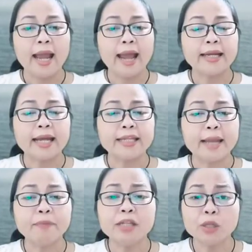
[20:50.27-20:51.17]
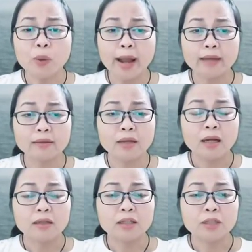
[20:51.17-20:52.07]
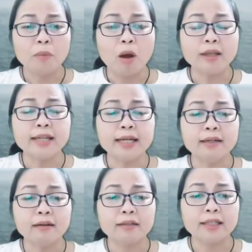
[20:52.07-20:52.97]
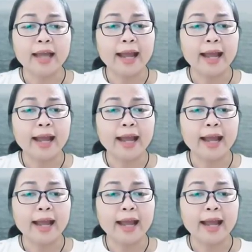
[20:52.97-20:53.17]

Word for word: Ai đã dám dứt khoát từ bỏ danh lợi